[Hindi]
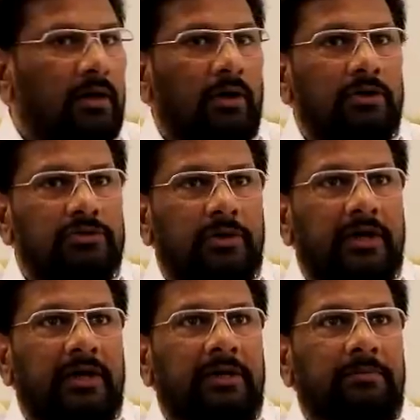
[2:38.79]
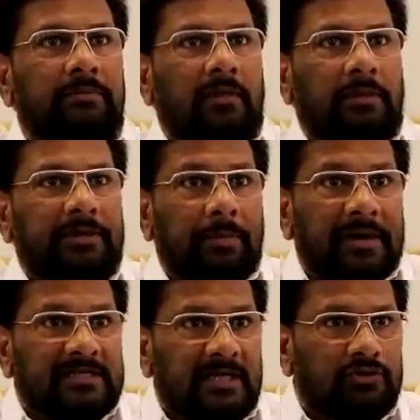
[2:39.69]
और जो है अब ये
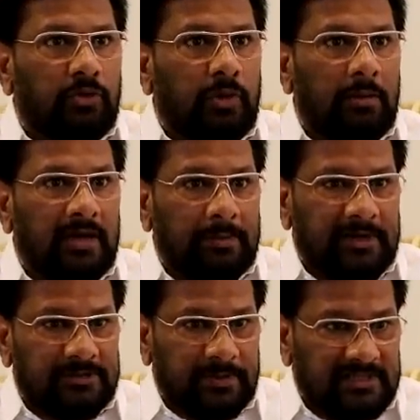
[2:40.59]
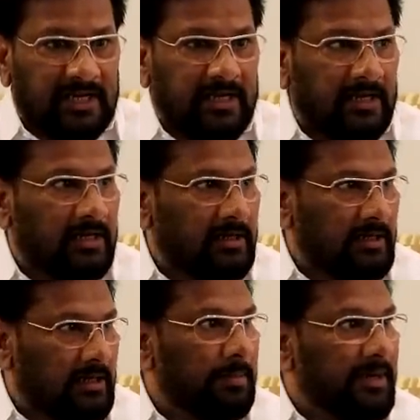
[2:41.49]
पैसा जो हमारे पास बच रहा
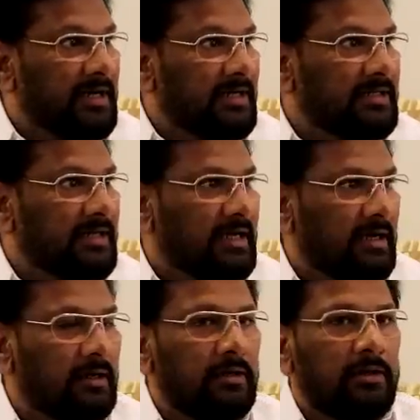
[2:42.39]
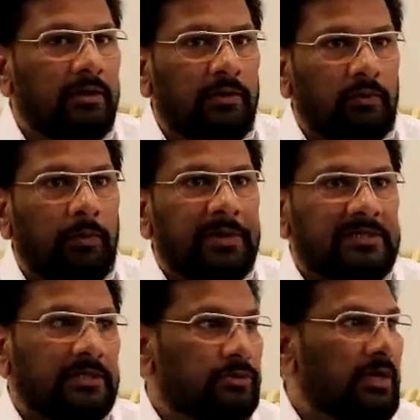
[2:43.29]
है कपड़े खरीदने का वो
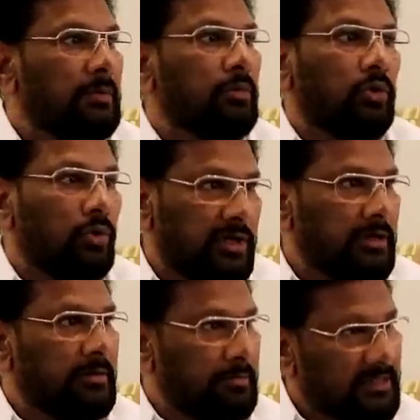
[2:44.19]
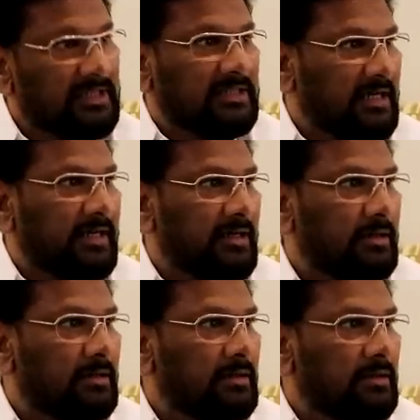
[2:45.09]
पैसे उसमें हम लोगों की मदद करें
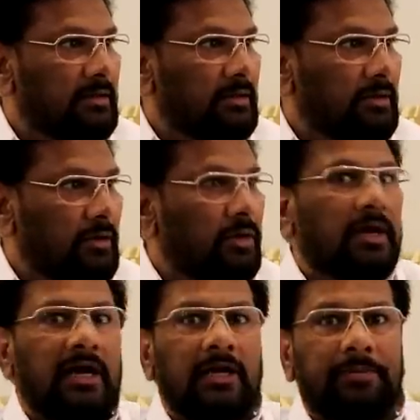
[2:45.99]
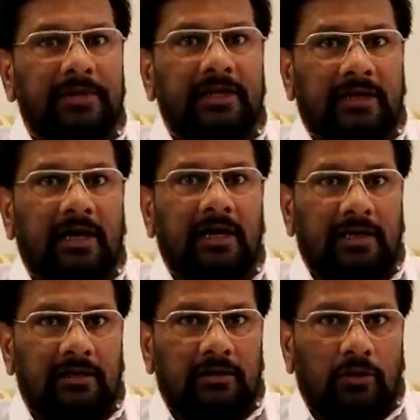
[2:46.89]
और खाने पीने का
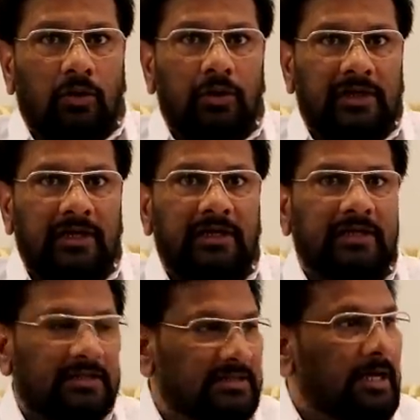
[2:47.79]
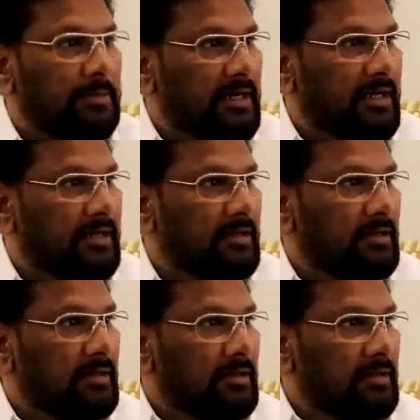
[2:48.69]
लोगों के लिए इंतज़ाम करें
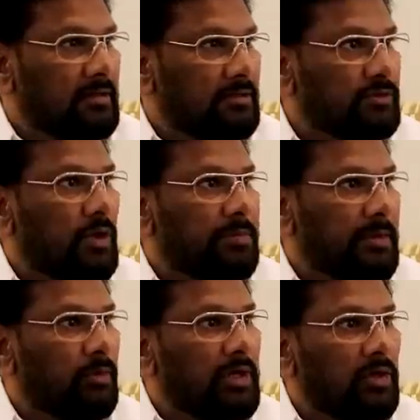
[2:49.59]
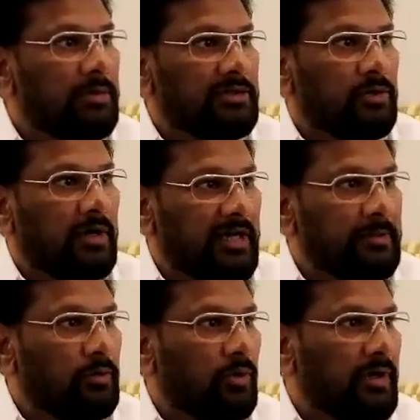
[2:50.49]
जो अपने मोहल्लों में जो
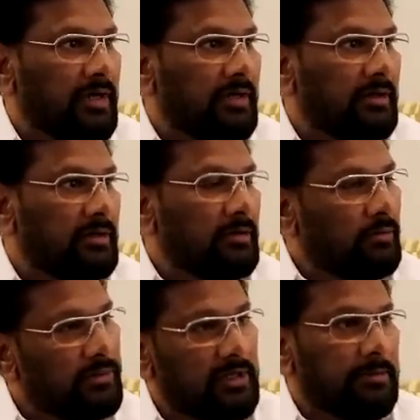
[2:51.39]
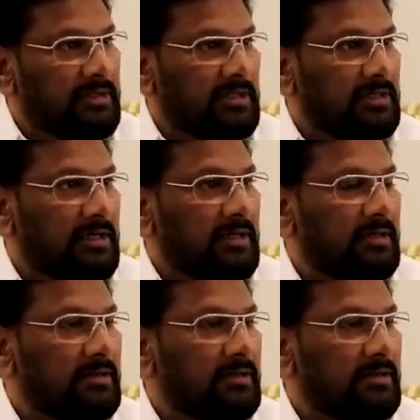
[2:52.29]
गरीब लोग हैं उनकी मदद करें